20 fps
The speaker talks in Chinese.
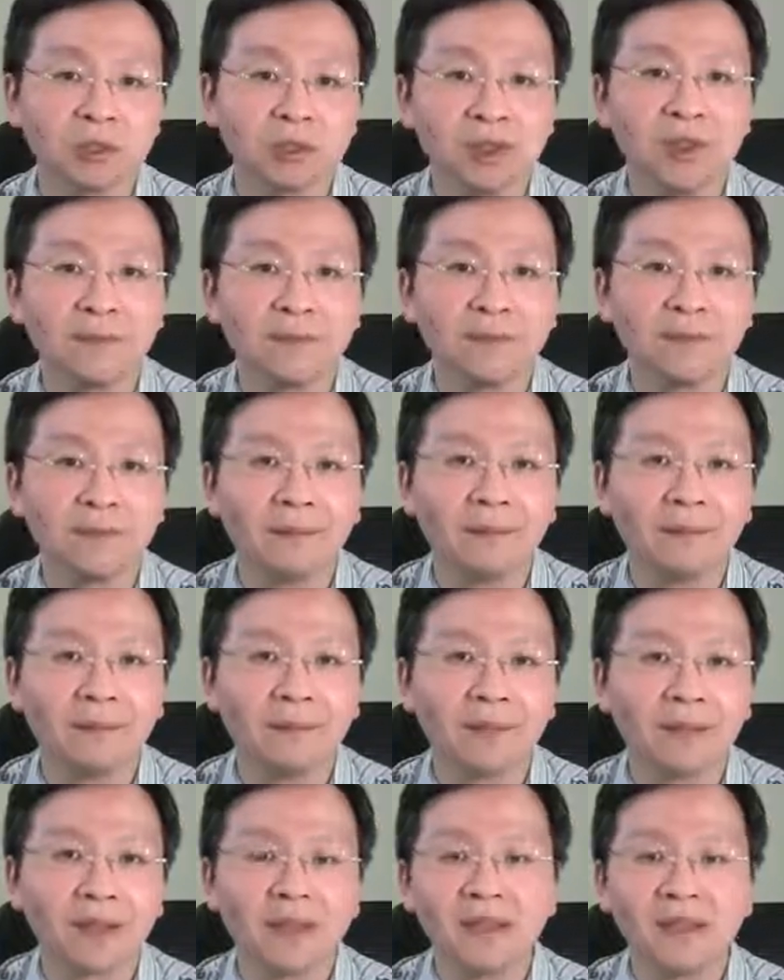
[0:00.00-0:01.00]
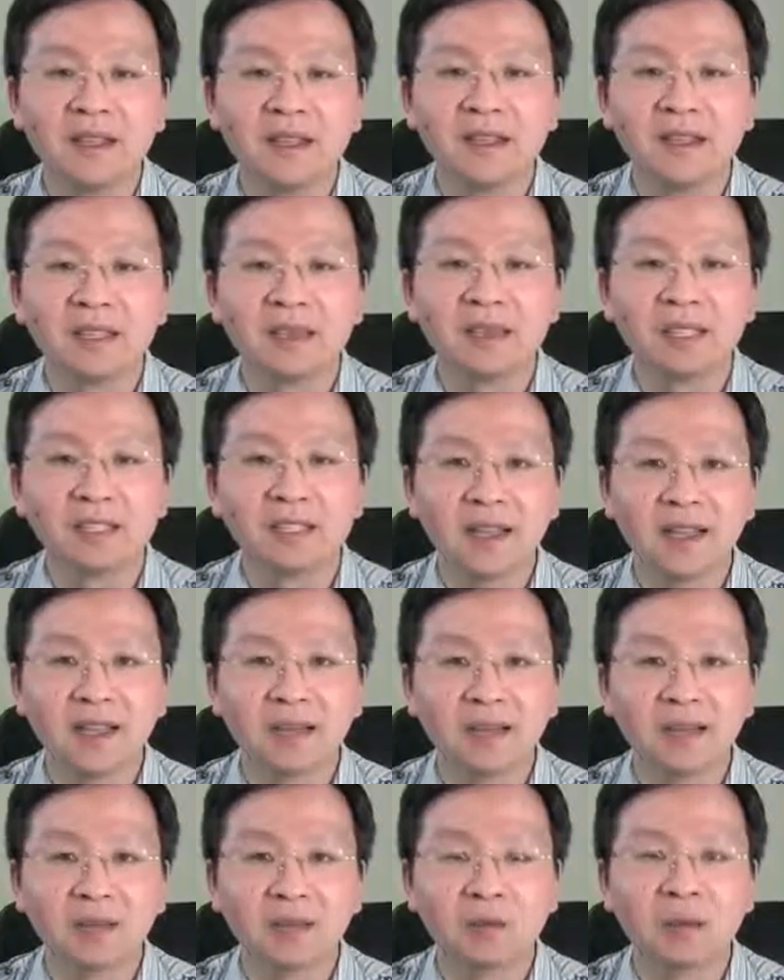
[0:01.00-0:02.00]
了。那么
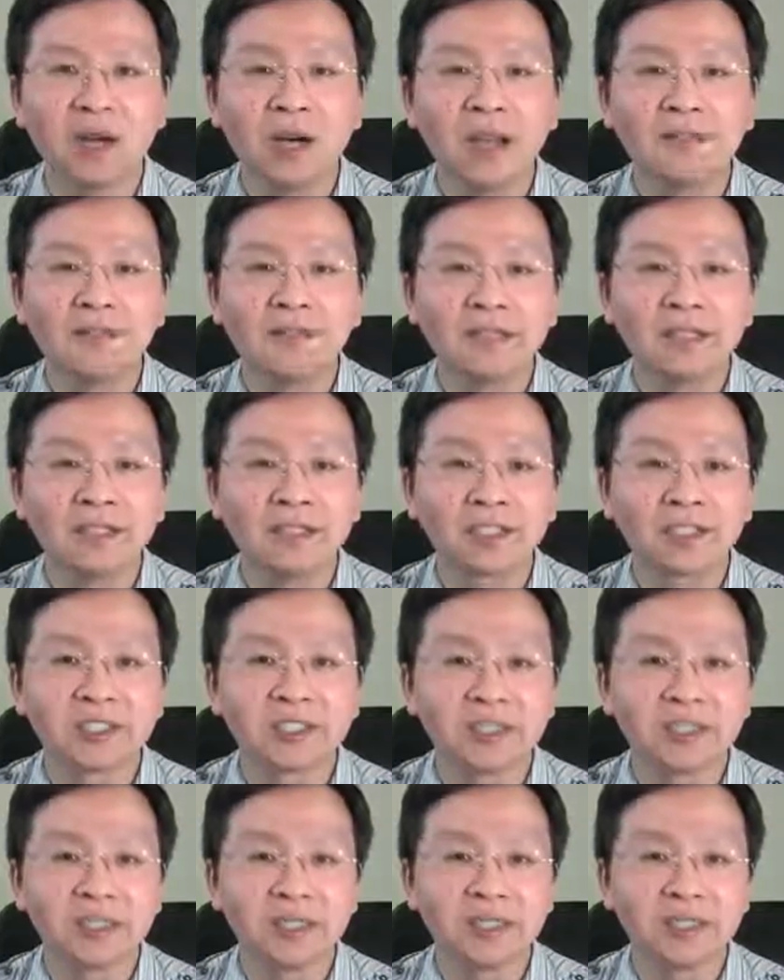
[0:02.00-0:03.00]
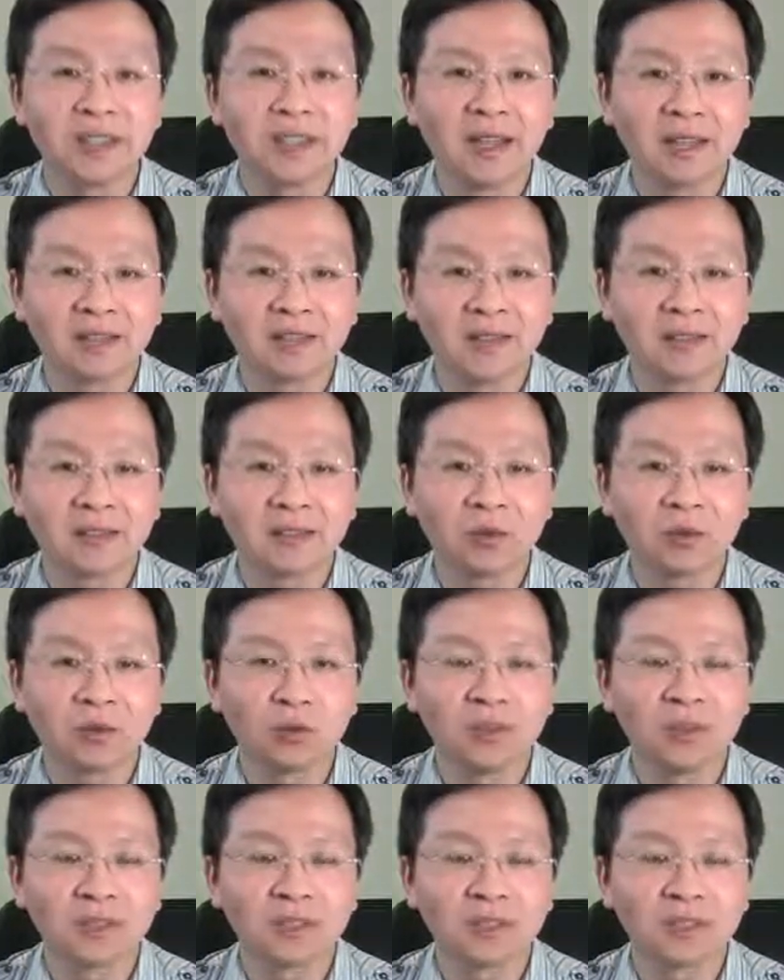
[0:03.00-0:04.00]
在国安委设立两年
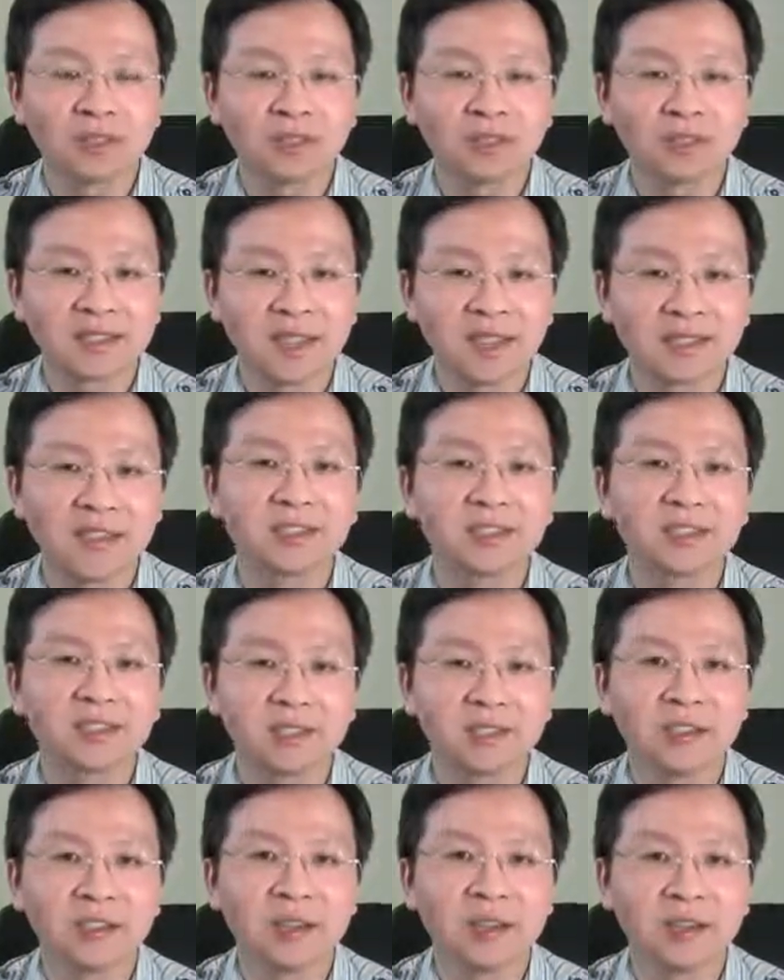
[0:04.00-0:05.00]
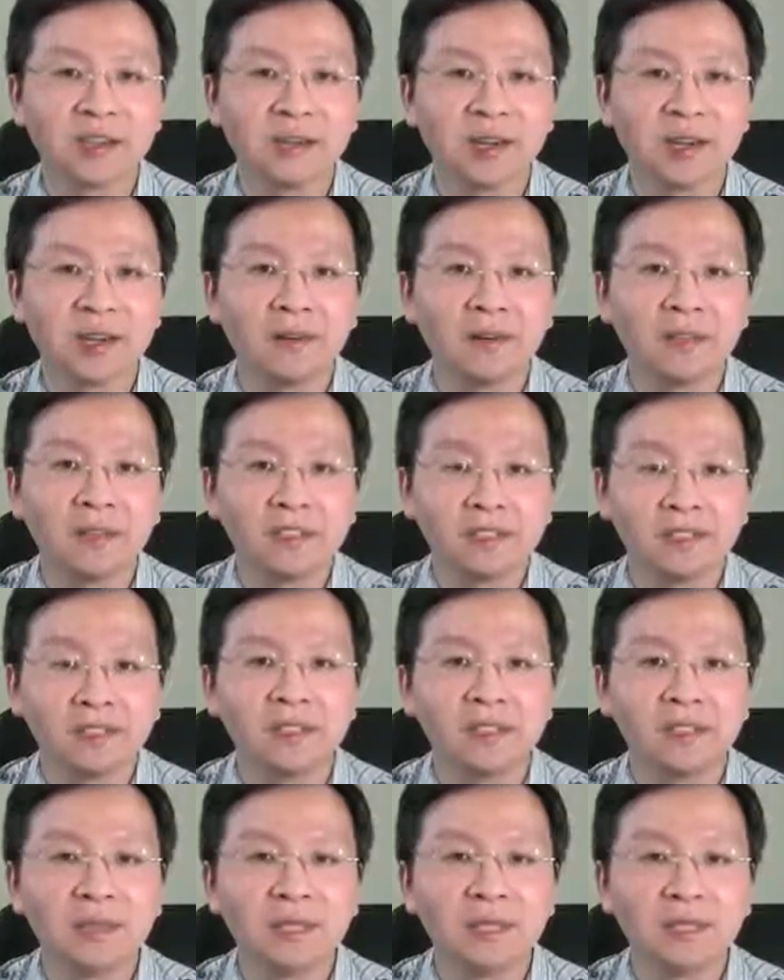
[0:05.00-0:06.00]
多将近三年的时间里面，
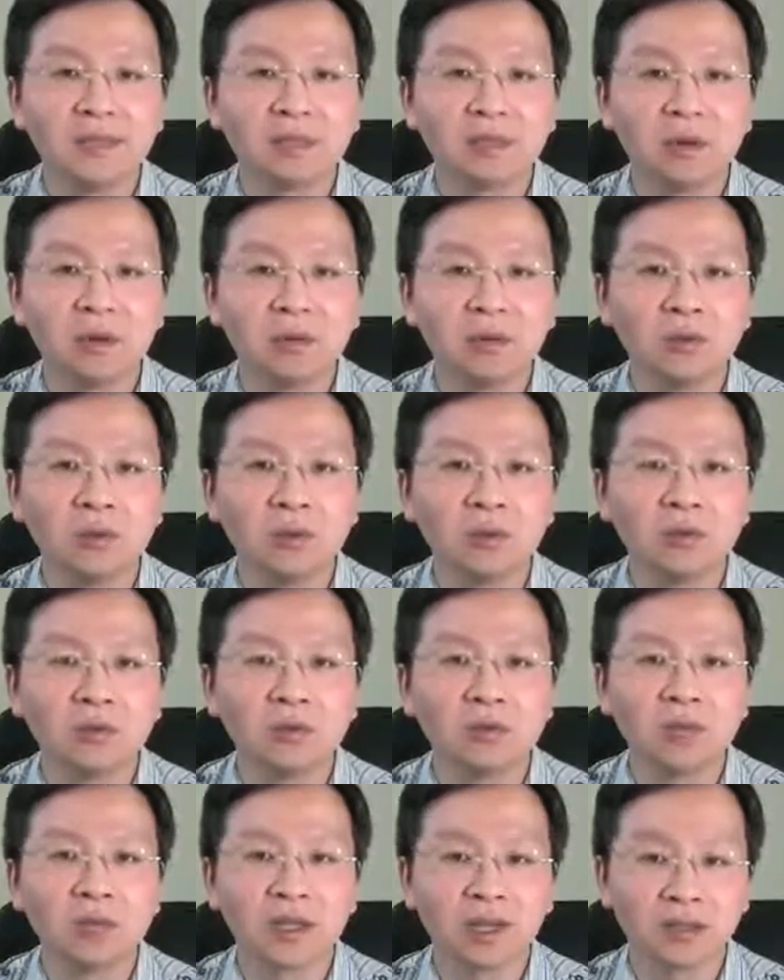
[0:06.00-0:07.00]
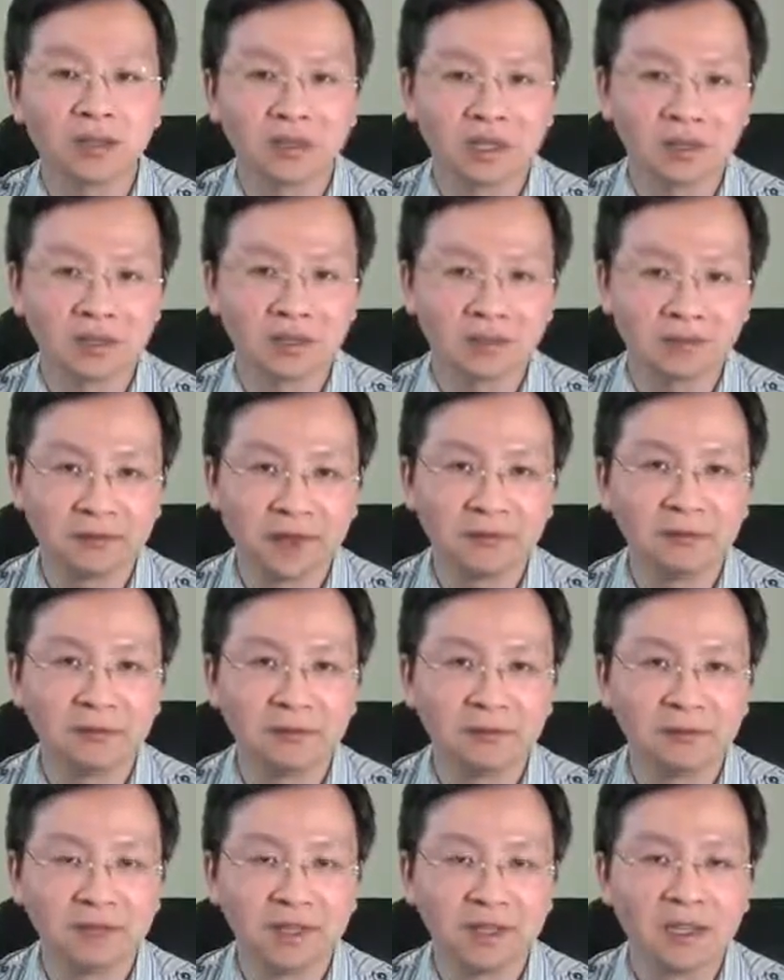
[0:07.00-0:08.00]
习近平通过军队高层的反
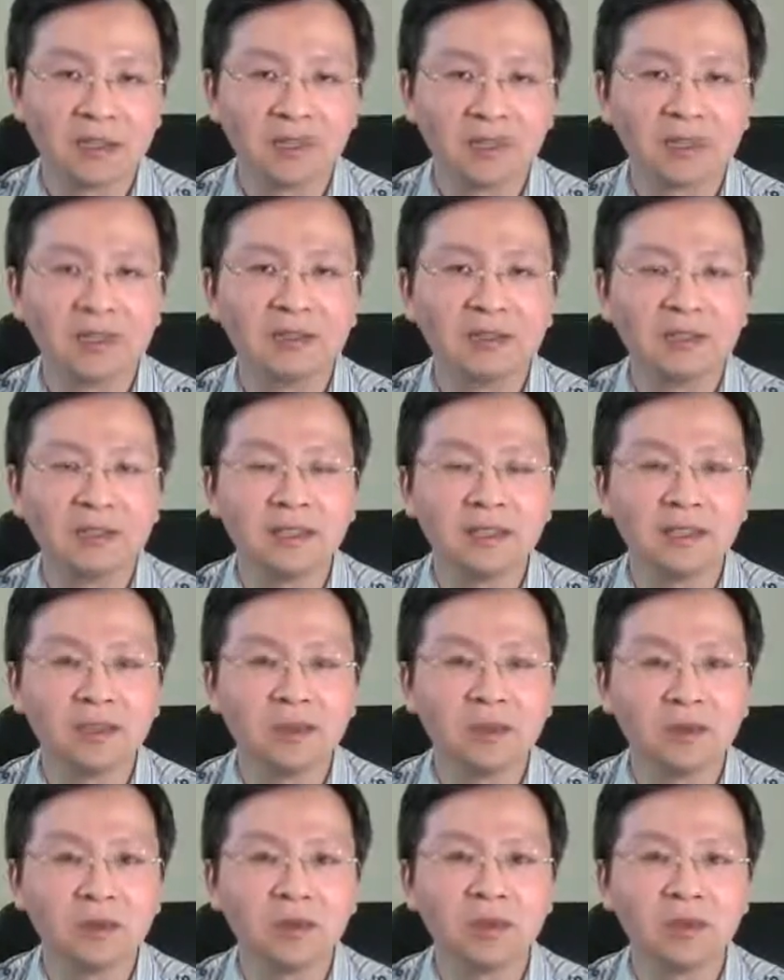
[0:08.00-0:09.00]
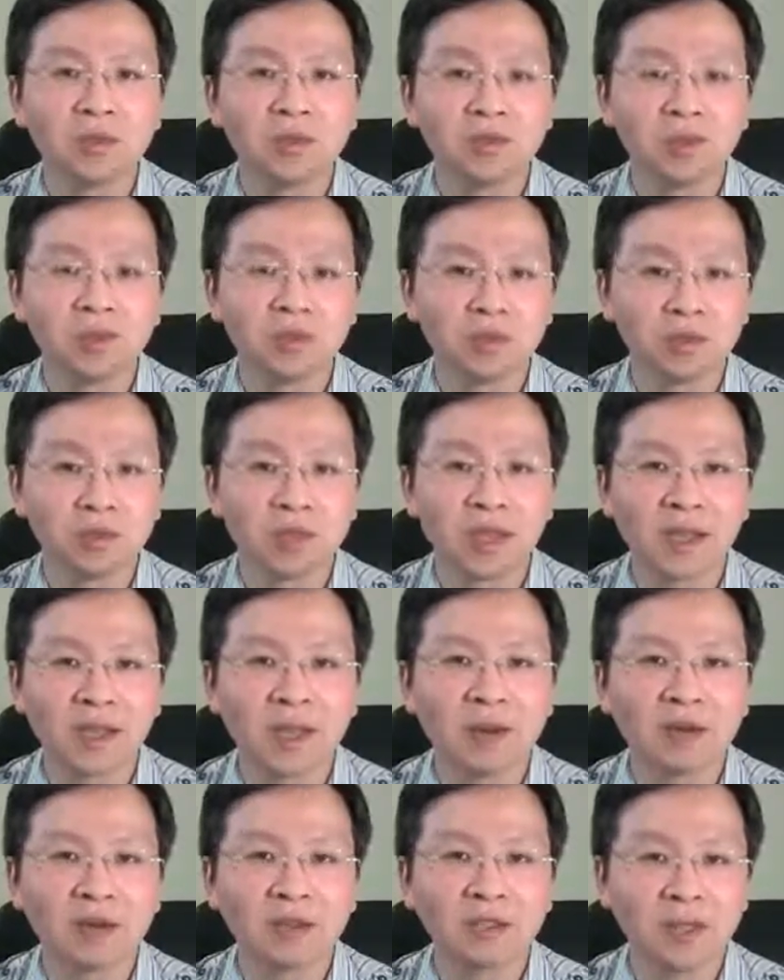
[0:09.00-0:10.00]
腐。清理了郭伯雄、徐才
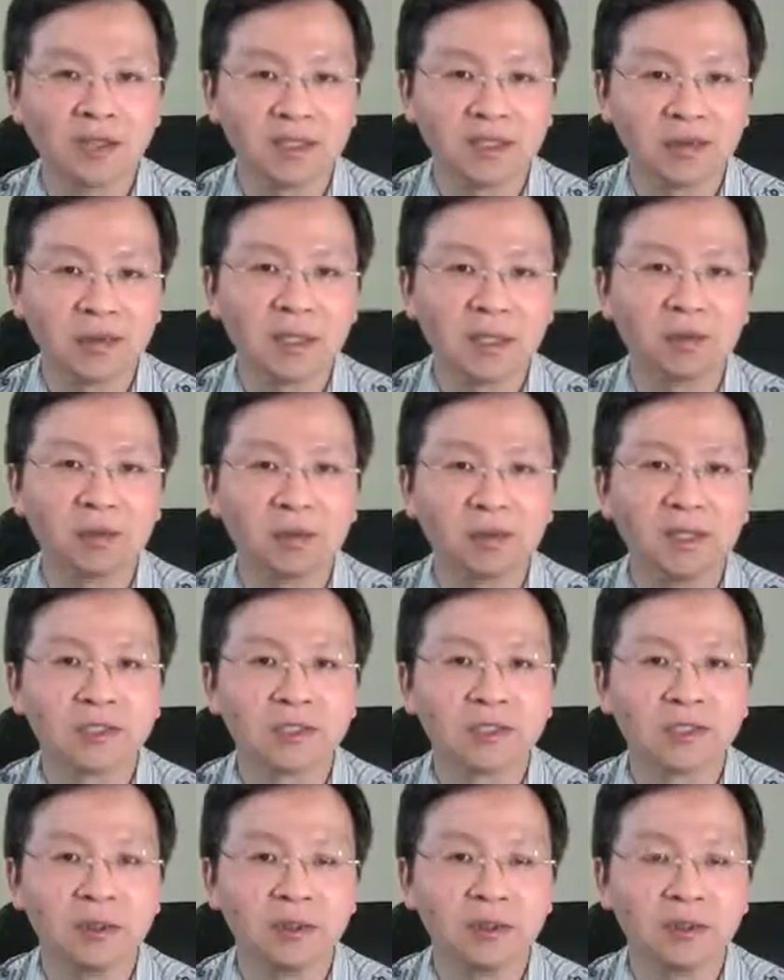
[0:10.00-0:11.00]
厚这样一批对手，